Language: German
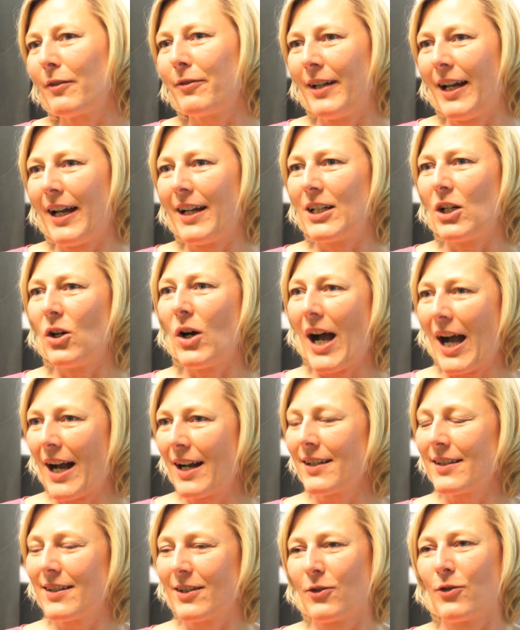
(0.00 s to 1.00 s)
vielleicht auch
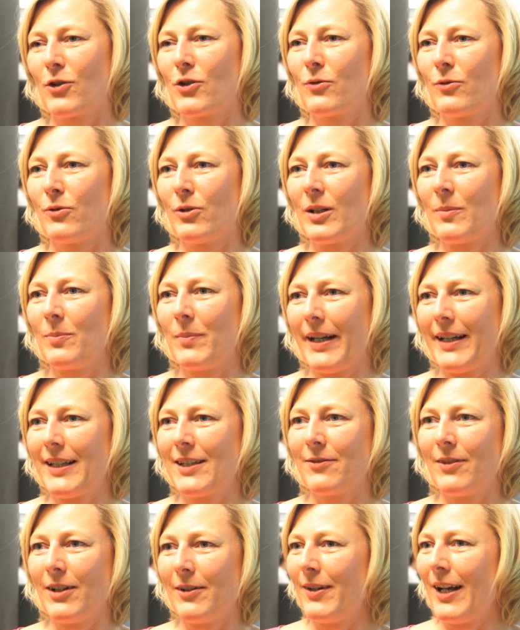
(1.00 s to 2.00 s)
Angst inzwischen vor dem
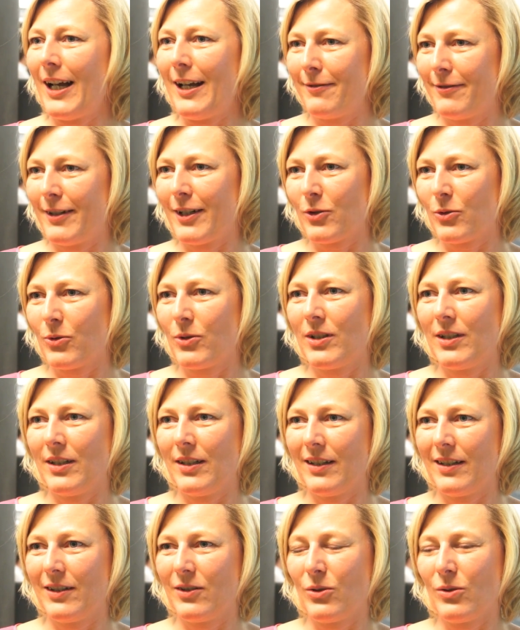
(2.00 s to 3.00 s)
Netz, weil wir einfach durch
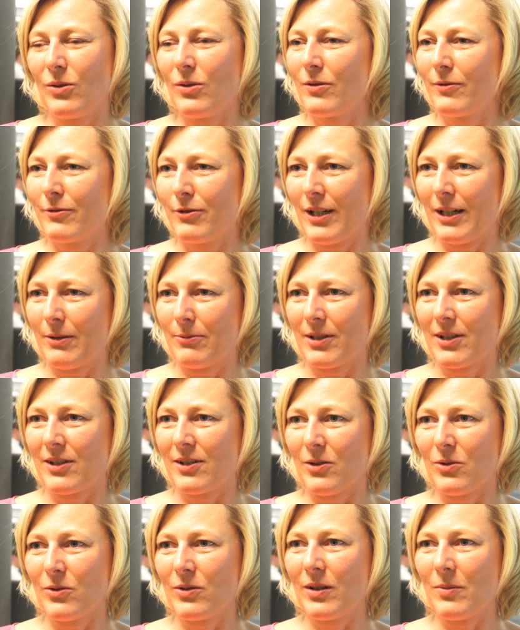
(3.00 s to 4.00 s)
die Enthüllungen von Edward
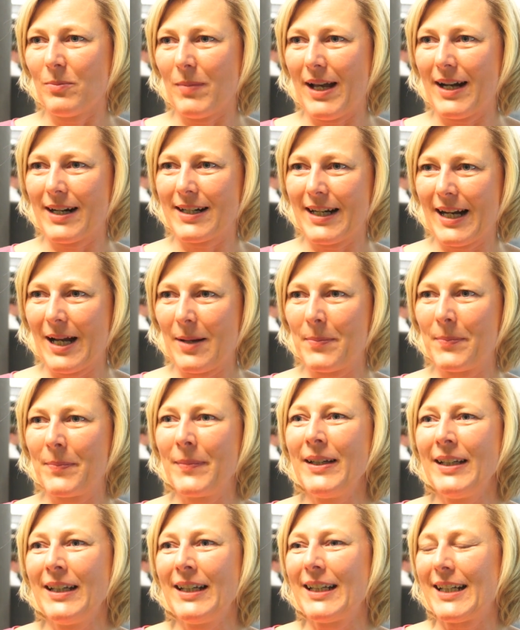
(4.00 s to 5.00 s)
Snowden gemerkt
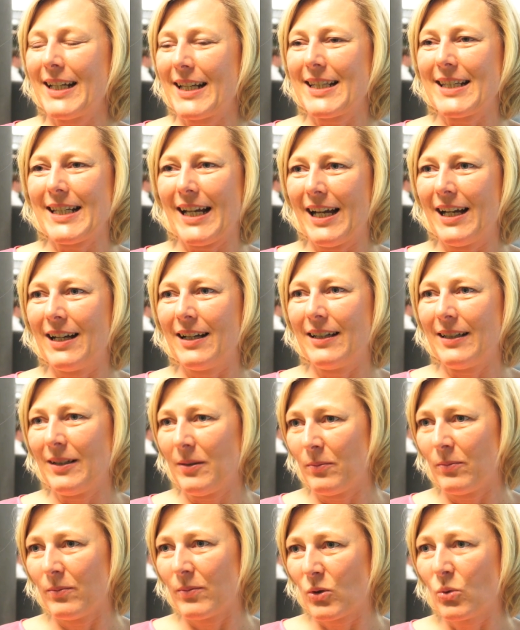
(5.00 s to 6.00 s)
haben, dass da
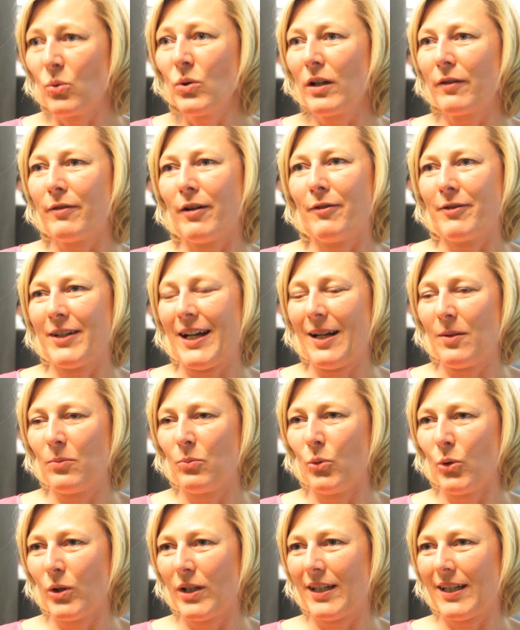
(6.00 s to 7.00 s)
ähm, Zugriff auf
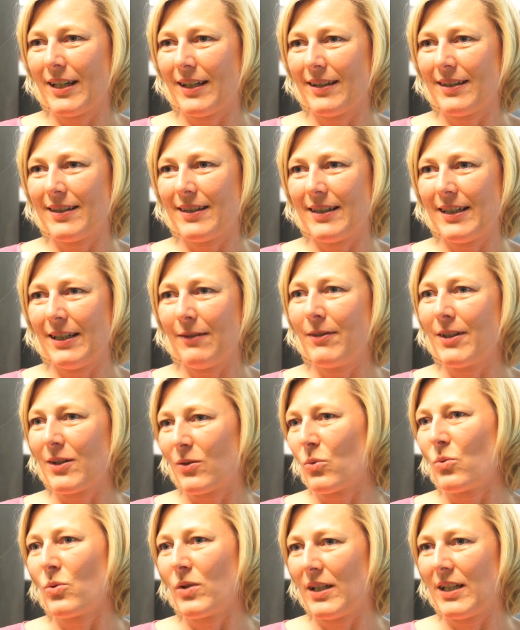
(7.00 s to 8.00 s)
Daten möglich ist, den wir
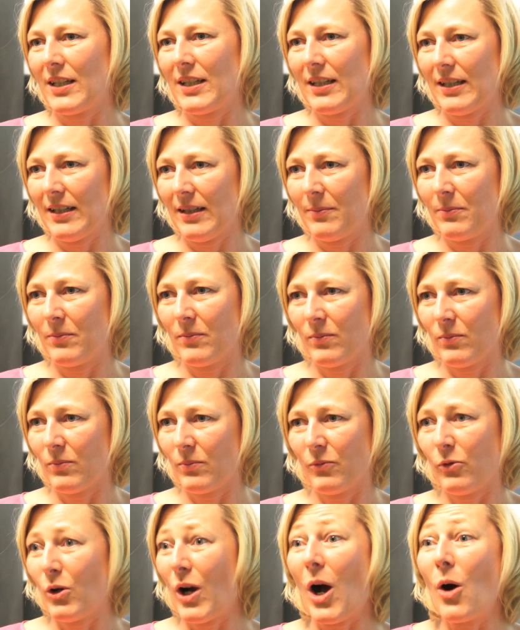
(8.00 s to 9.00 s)
so nicht ähm,
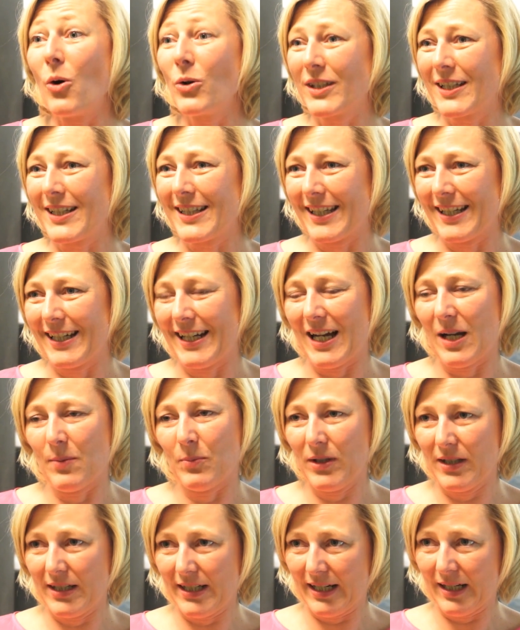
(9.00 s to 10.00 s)
vorausgesehen
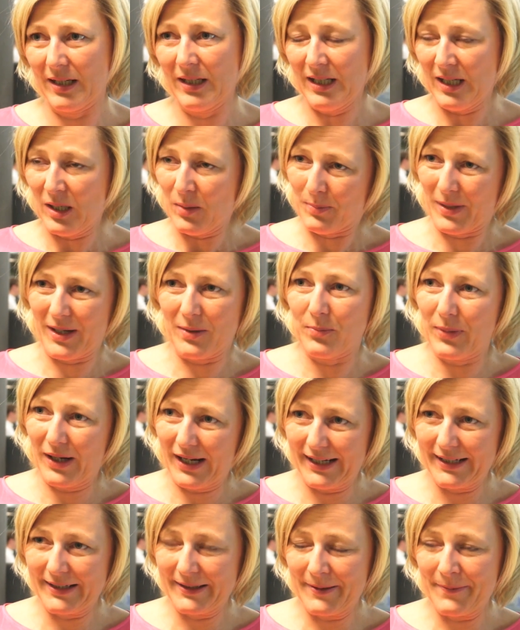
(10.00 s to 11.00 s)
haben in der
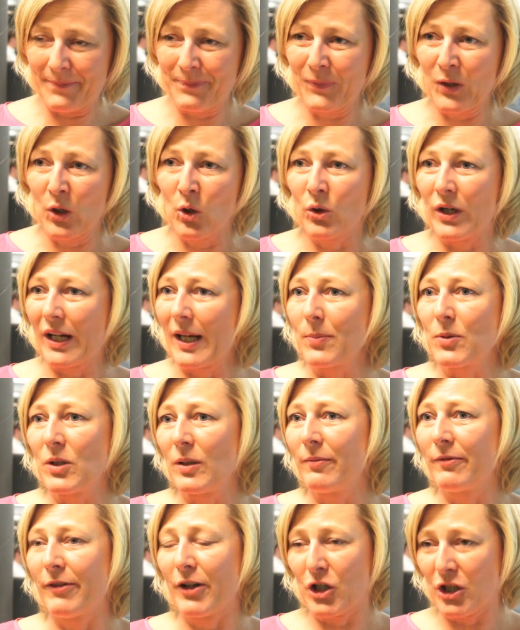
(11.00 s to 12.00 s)
Bandbreite. Und da gibt es
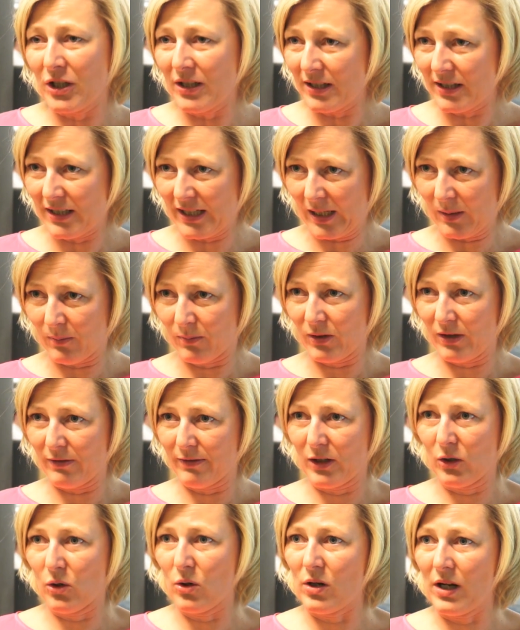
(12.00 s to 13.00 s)
eben verschiedene Themen, die
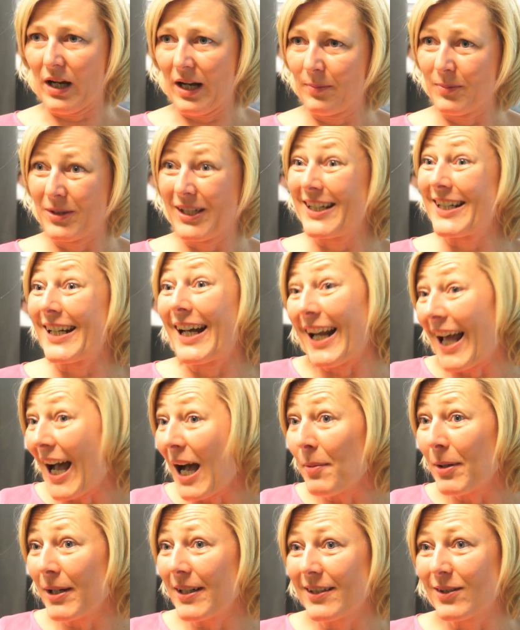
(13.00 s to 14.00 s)
wir noch haben. Digitale
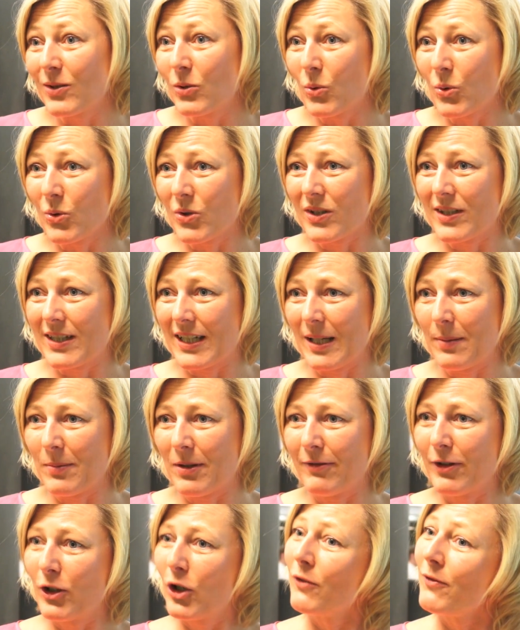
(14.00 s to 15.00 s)
Arbeit ist ein großes
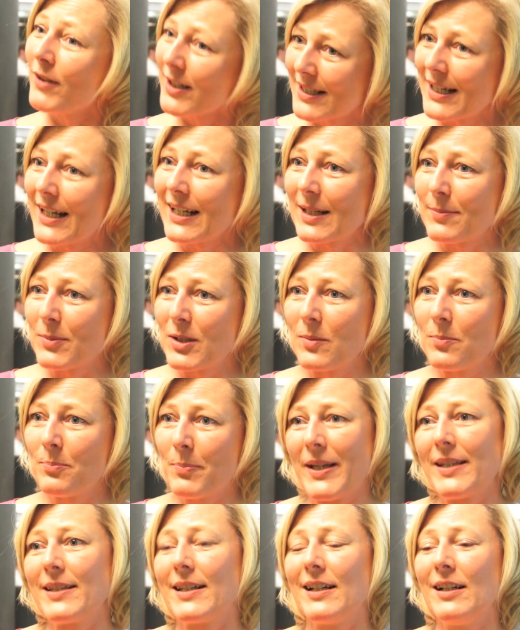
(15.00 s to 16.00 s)
Thema. Wie können wir Startups eben
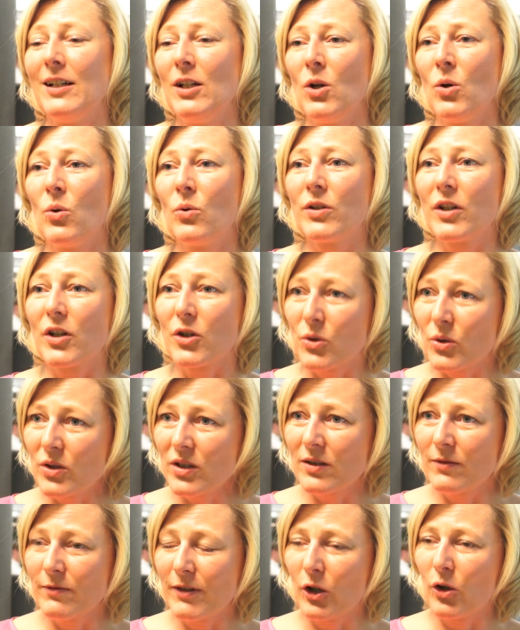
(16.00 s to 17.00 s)
besser
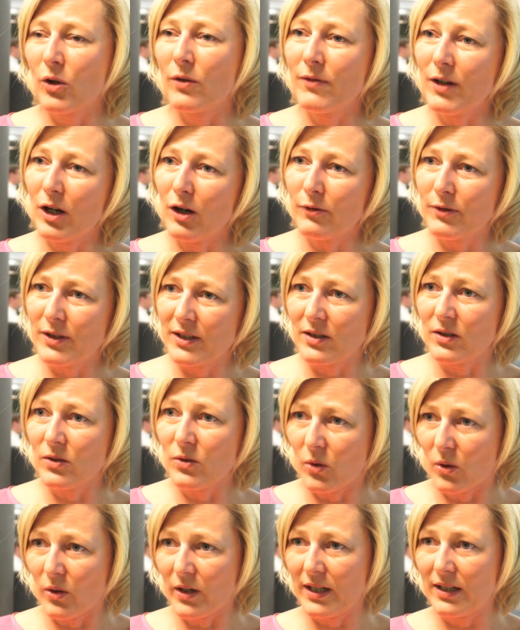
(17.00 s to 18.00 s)
unterstützen? Wie können wir auf diese
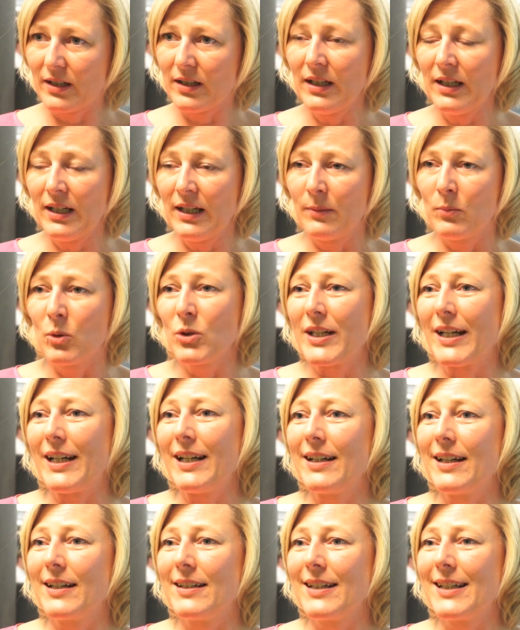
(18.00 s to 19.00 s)
neuen
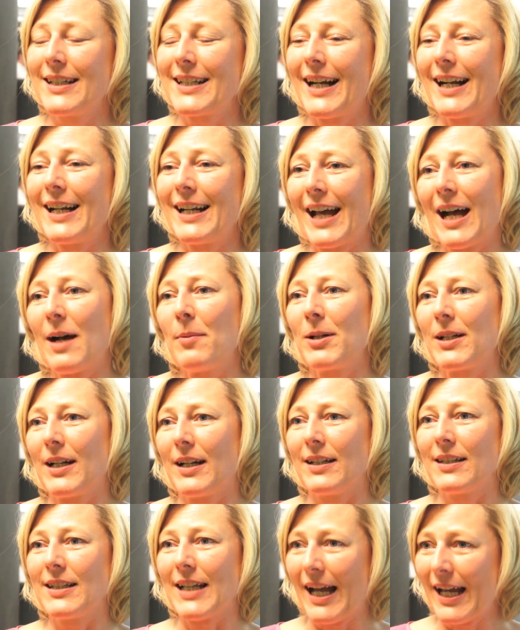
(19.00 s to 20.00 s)
Modelle der digitalen Arbeit
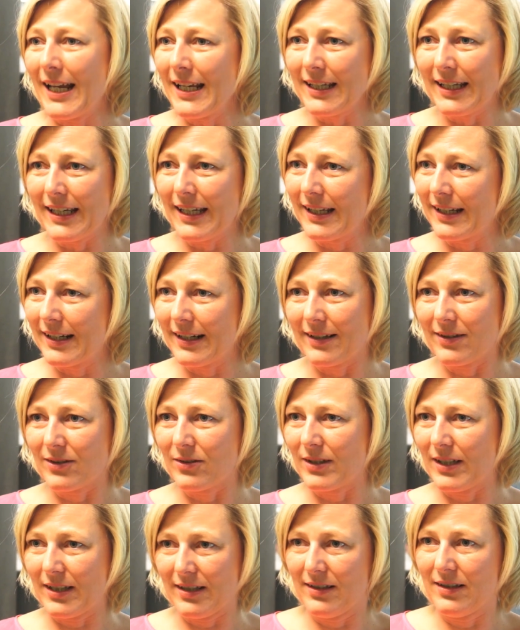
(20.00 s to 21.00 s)
eigentlich eingehen.
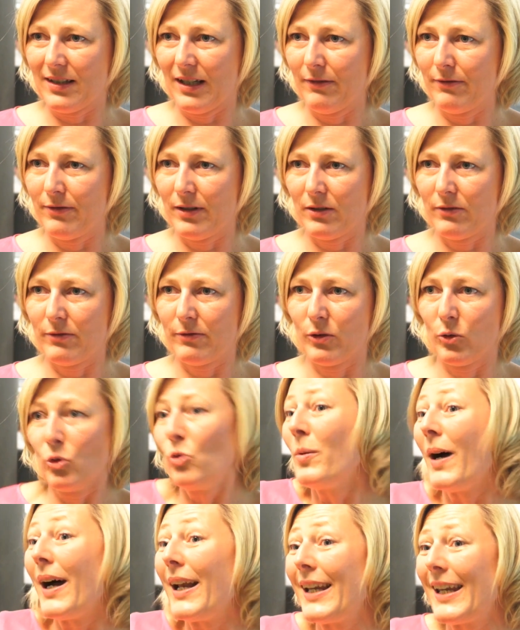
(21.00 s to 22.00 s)
Also dass es einfach von
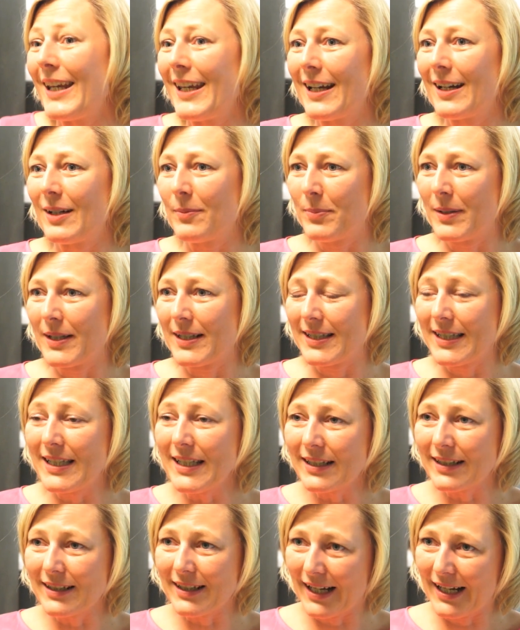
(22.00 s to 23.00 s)
überall her
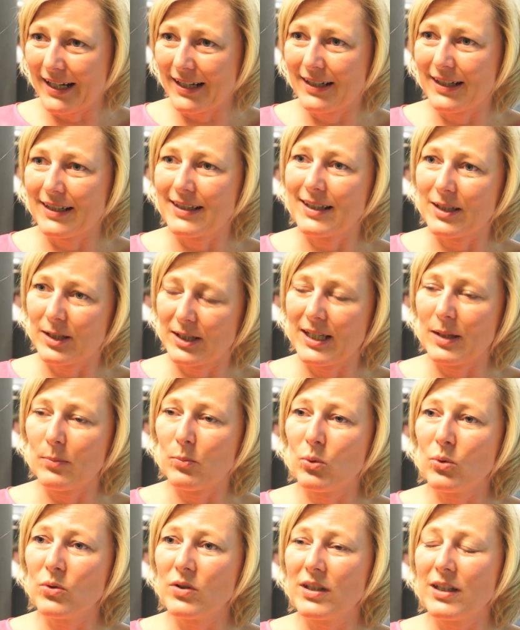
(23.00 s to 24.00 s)
passieren kann, dass es sehr
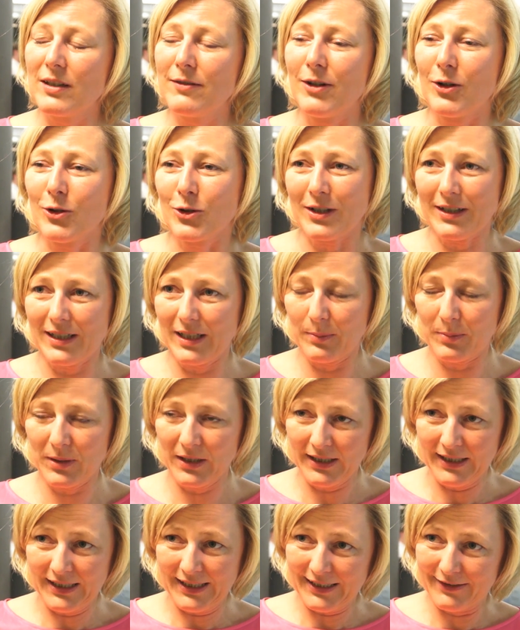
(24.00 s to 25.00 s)
positiv ausgelebt
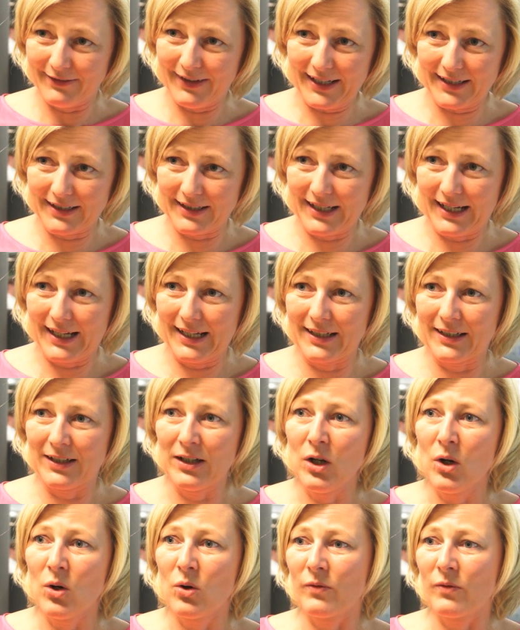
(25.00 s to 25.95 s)
werden kann.